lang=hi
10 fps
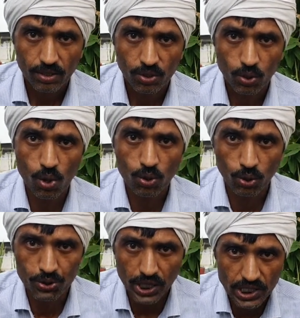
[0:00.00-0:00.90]
रोग
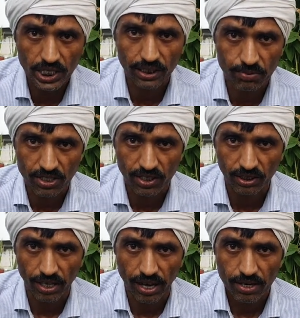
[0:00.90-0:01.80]
को जड़ से ख़त्म कर
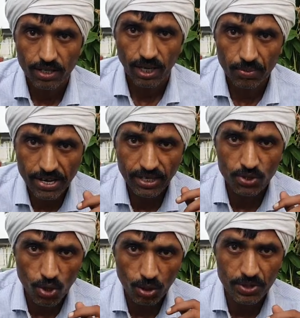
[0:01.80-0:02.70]
सकते हैं अभी एक
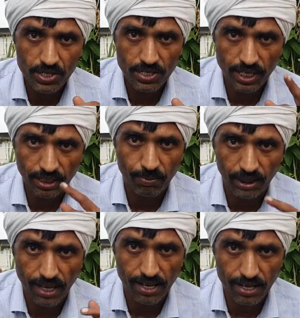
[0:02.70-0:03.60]
योग भी इसके साथ हम
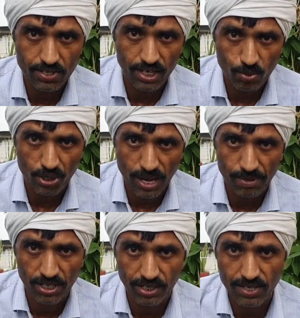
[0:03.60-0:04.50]
बता रहे हैं जड़ी बूटी
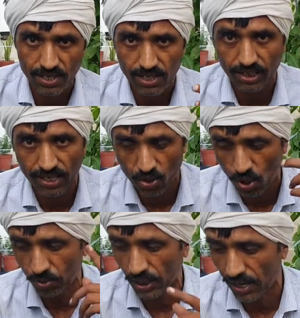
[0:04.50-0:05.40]
आपने देखी इसके साथ एक
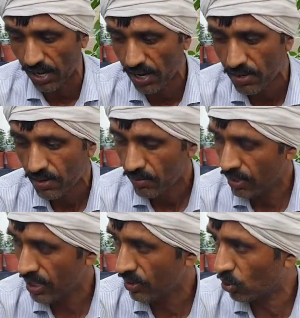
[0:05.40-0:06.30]
योग बता रहे हैं
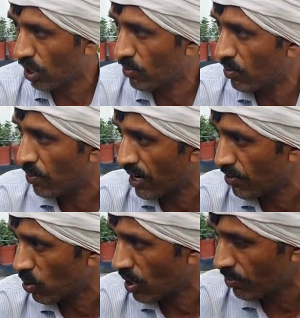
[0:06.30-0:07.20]
बेटा थोड़ा मुंह में पानी
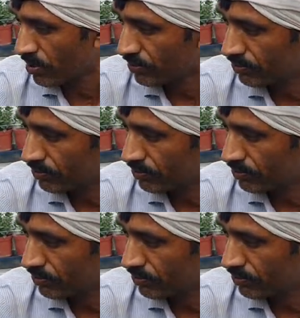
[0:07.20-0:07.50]
भरो आप